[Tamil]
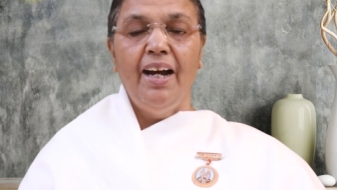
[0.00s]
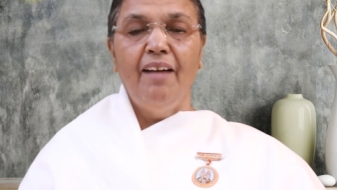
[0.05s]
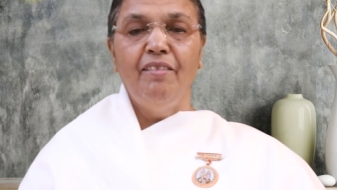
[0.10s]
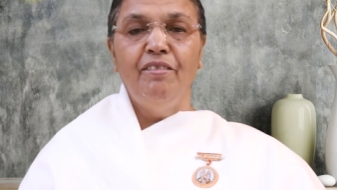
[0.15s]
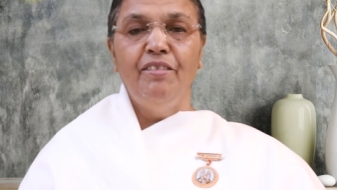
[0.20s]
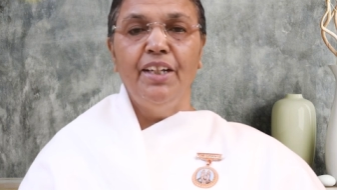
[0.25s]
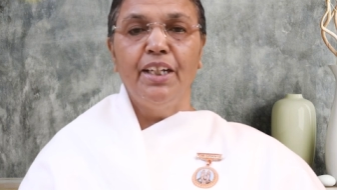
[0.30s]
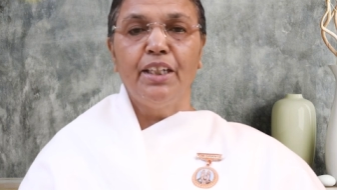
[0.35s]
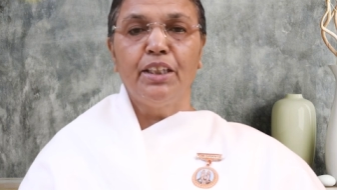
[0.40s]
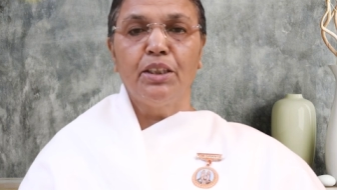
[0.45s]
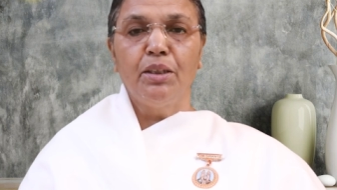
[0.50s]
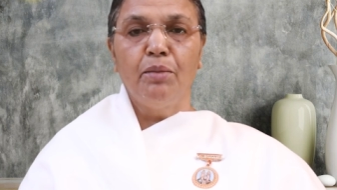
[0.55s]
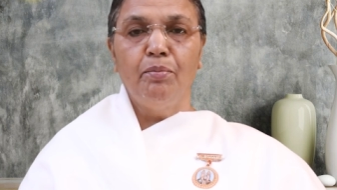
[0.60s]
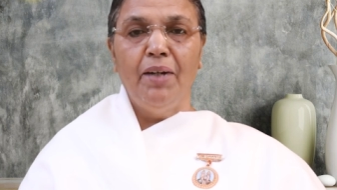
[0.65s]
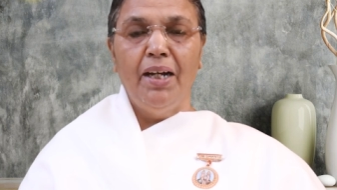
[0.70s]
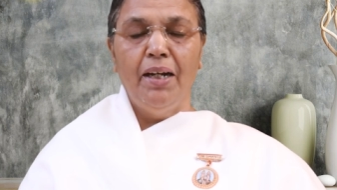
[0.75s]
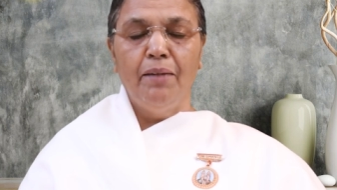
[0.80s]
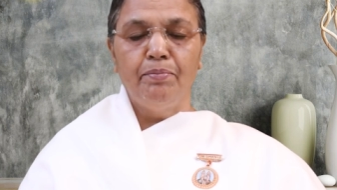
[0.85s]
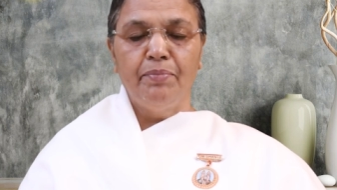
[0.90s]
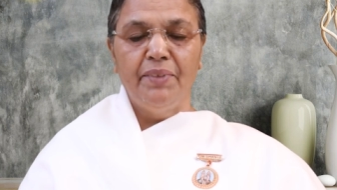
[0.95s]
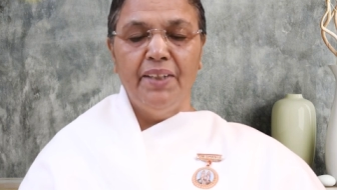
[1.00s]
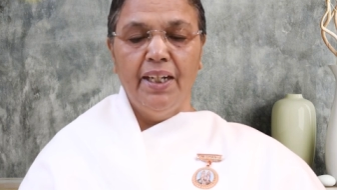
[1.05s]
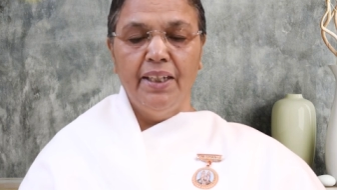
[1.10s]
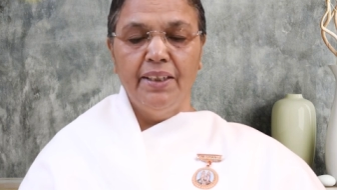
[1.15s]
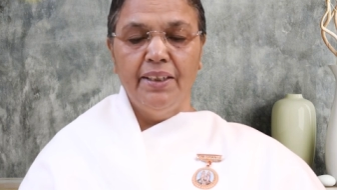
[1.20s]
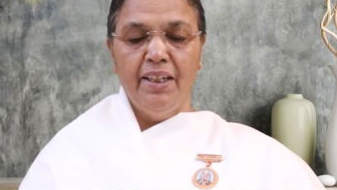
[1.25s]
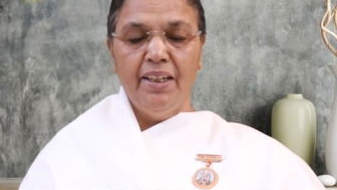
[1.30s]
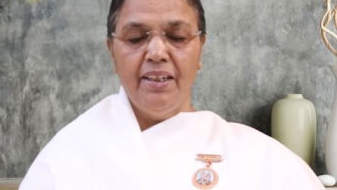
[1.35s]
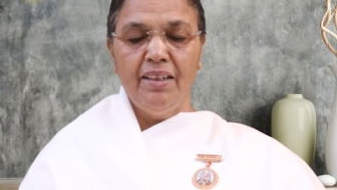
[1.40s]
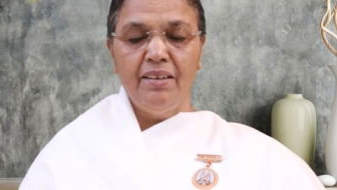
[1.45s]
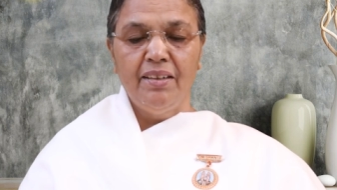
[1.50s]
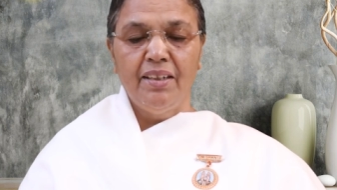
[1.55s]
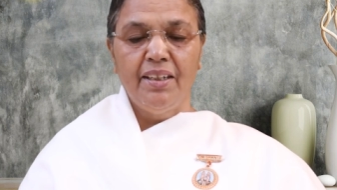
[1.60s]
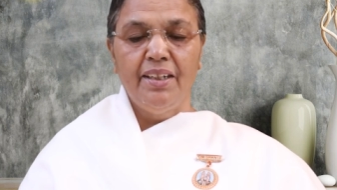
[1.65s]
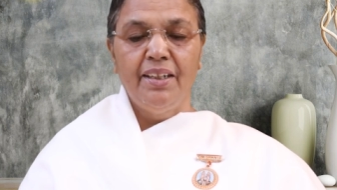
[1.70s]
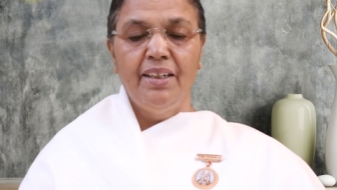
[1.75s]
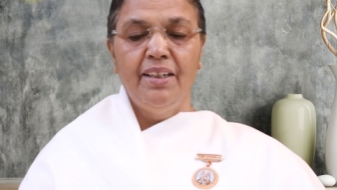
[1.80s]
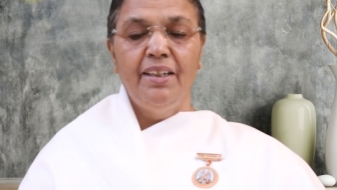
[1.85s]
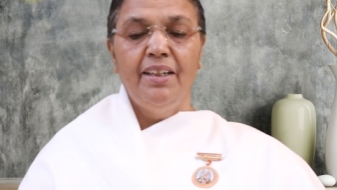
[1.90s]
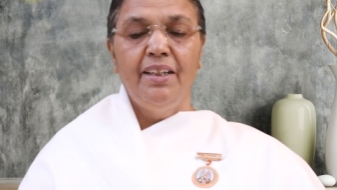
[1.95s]
அவ்வக்த பாப்தாதா
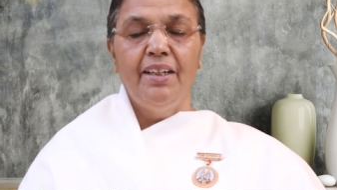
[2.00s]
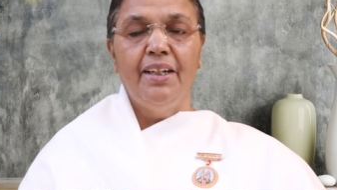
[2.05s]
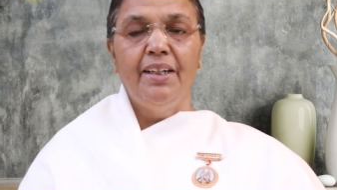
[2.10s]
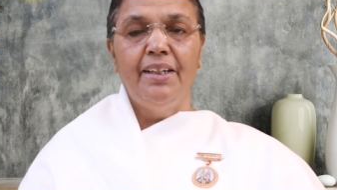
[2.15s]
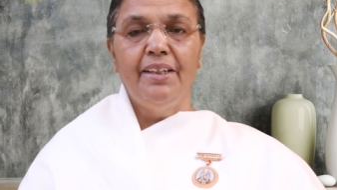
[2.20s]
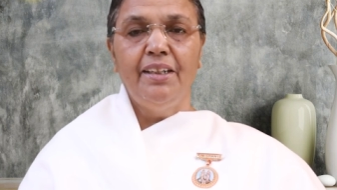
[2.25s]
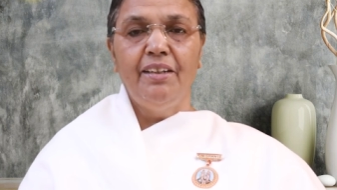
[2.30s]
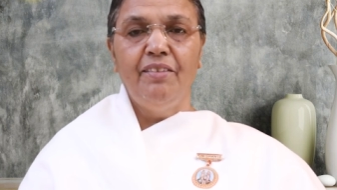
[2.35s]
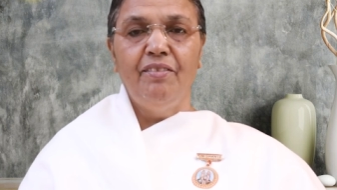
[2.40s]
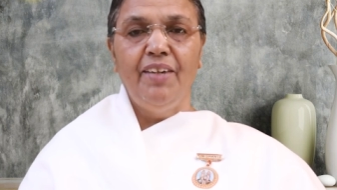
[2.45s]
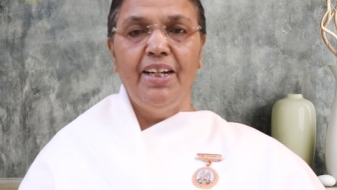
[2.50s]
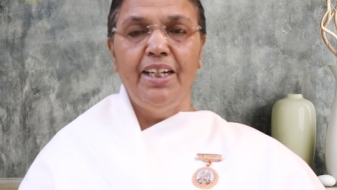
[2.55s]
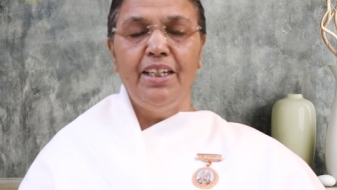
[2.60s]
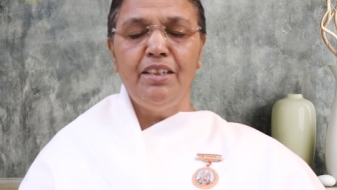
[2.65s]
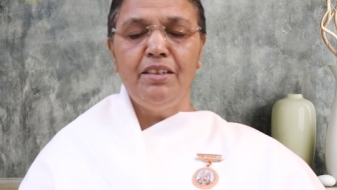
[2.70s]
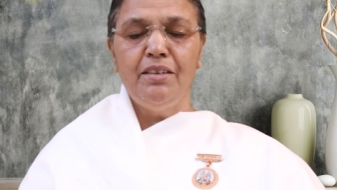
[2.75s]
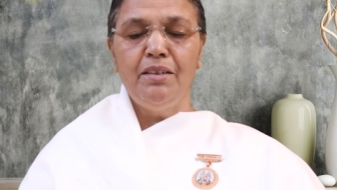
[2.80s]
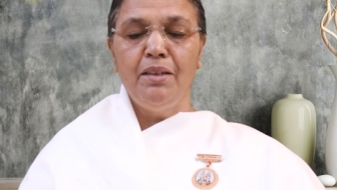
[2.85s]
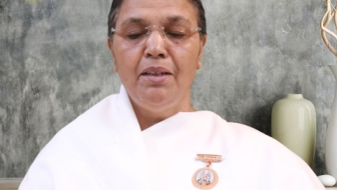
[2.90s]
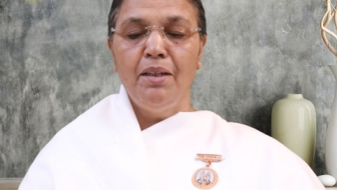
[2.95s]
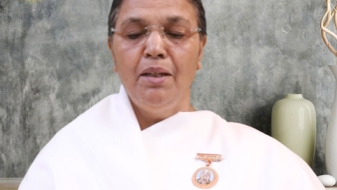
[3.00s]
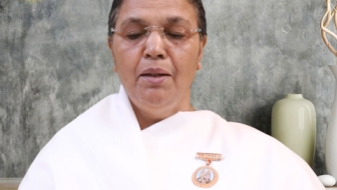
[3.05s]
ரிவைஸ்